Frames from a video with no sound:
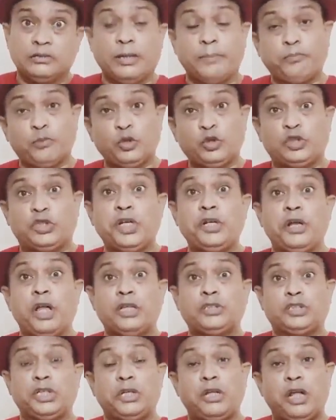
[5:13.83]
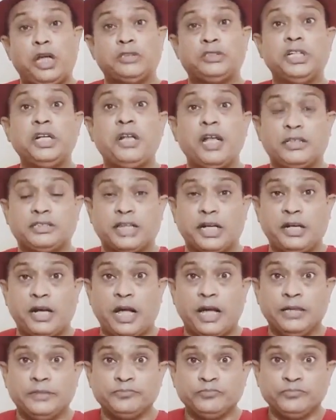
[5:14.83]
सब कुछ जिन्ना जिन्ना जिन्ना चल
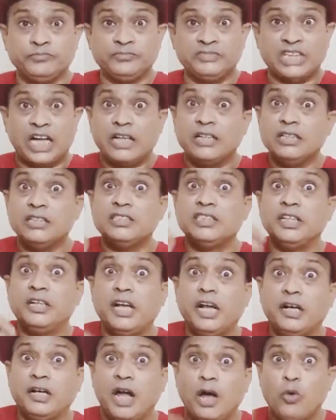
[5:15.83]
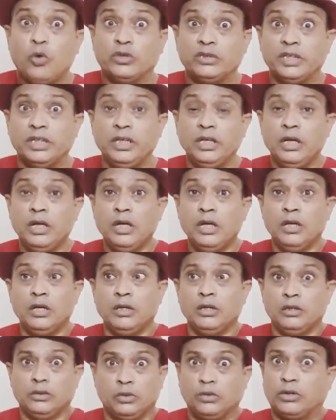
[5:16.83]
रहा है अंग्रेज जिन्ना ना होते
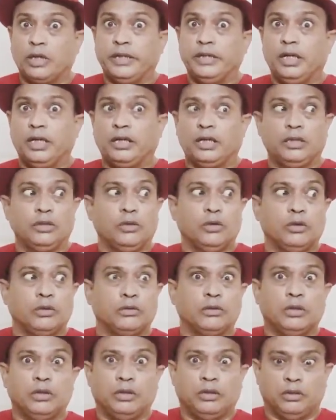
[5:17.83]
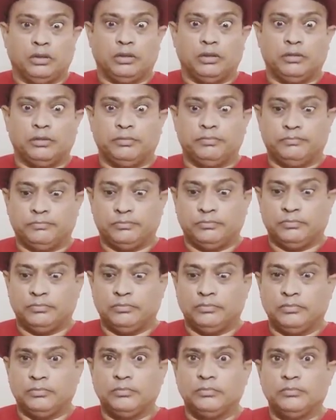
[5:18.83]
तो कहीं ना कहीं लोग
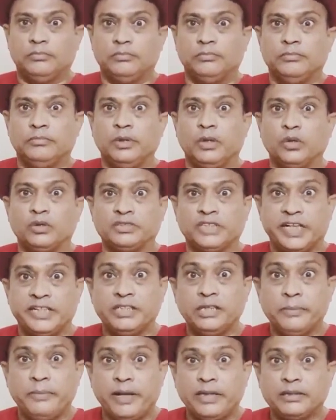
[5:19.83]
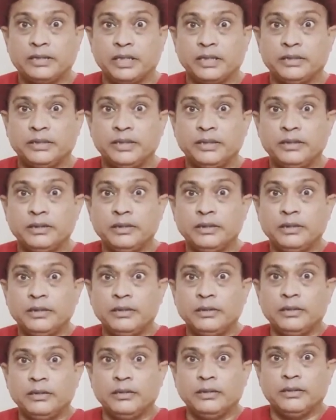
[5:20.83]
बेरोजगारी की बात करते
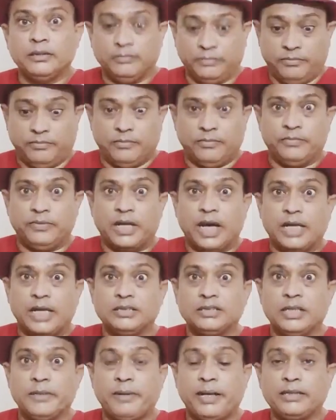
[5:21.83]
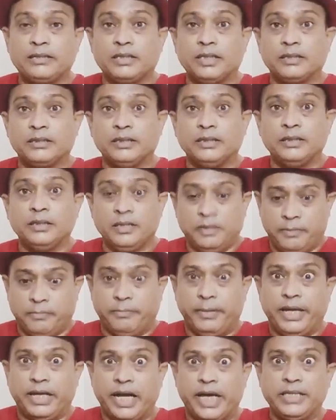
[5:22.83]
विकास की बात करते
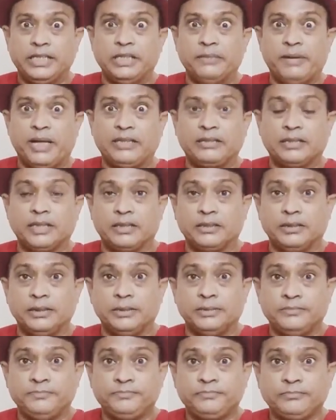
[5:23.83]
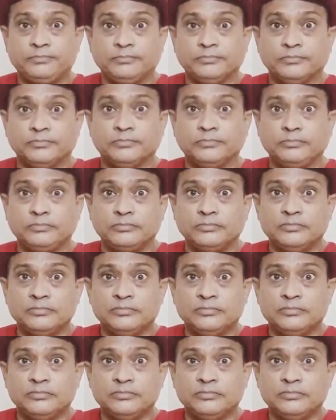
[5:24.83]
महंगाई की बात करते हुँ? हम्म?